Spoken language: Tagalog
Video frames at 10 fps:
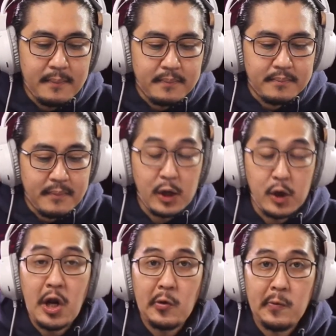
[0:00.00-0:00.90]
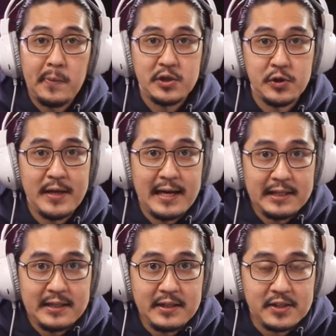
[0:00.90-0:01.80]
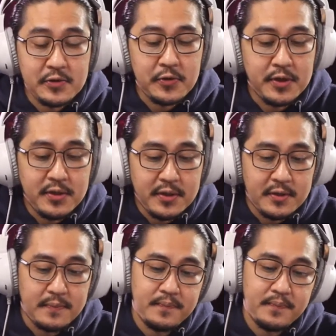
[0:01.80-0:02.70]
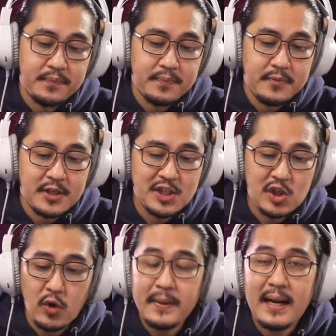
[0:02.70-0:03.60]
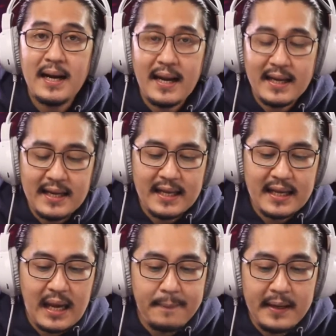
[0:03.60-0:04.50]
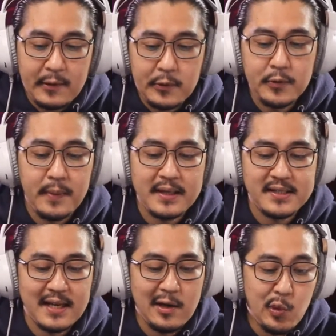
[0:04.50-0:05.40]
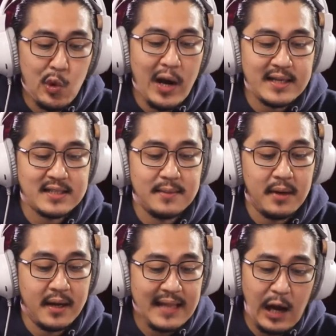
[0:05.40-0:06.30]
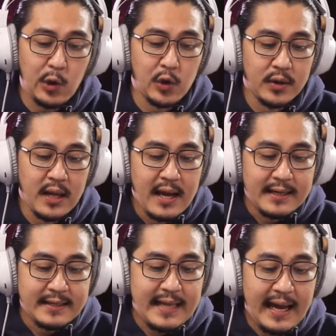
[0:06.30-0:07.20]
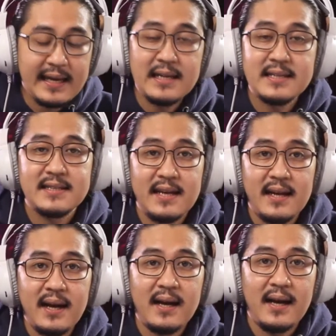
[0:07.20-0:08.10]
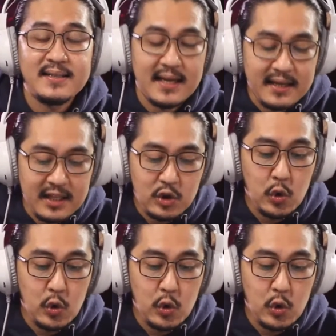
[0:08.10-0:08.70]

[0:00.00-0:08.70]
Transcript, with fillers: Mayroon akong personality disorder. Sobrang nahihirapan ako makisalamuha sa mga tao dahil sa sakit kong